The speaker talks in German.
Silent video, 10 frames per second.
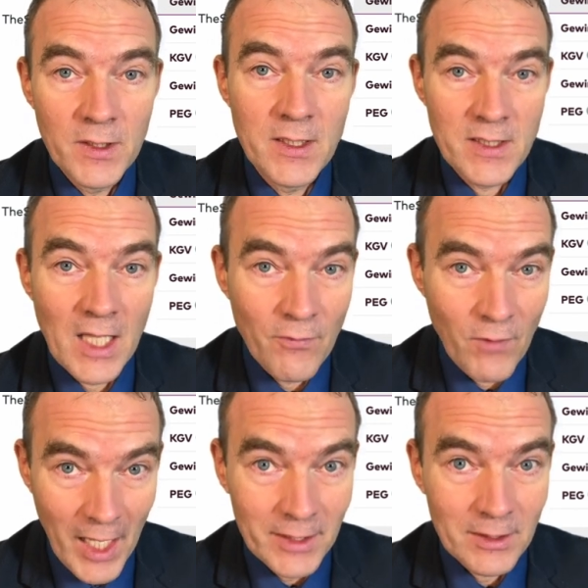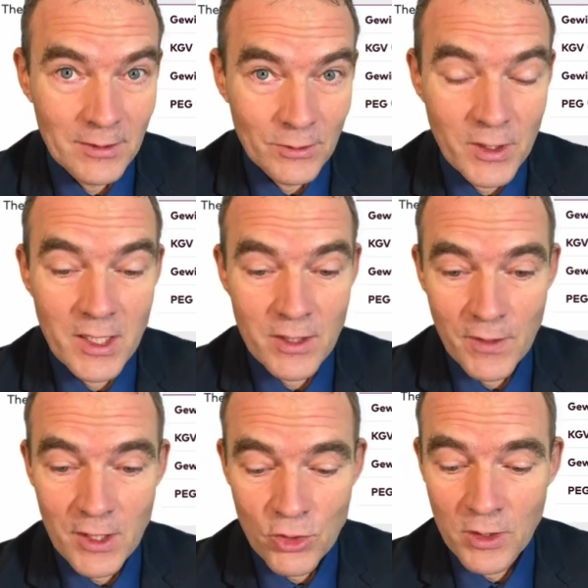die das erwarten und
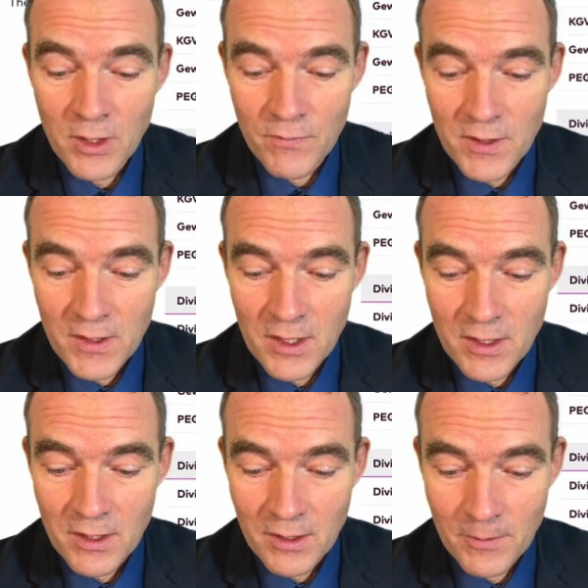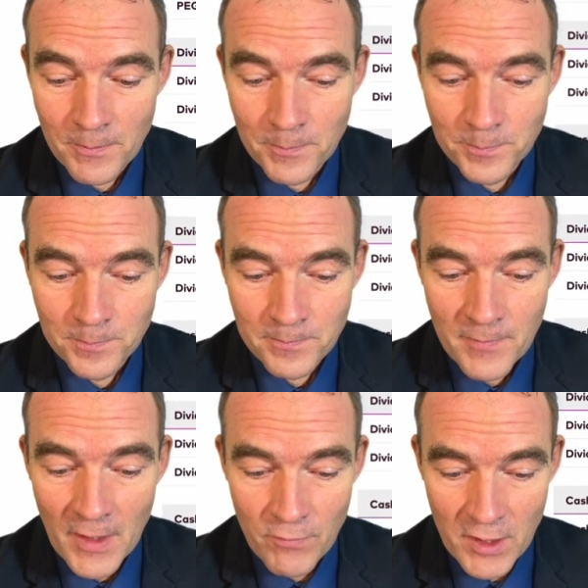deswegen schon investiert sind.
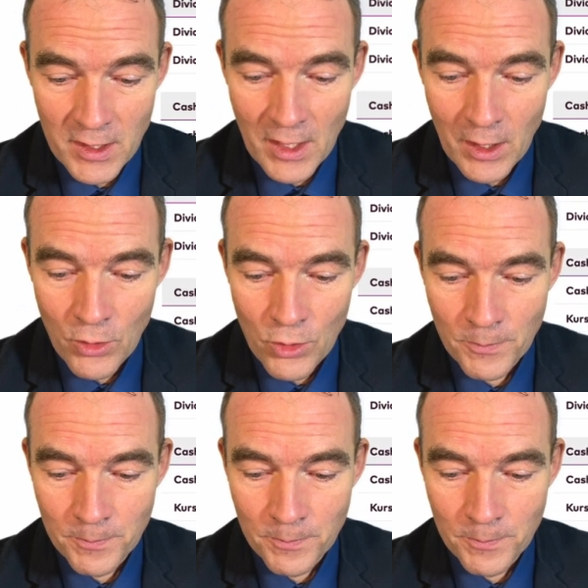Wie ich auch.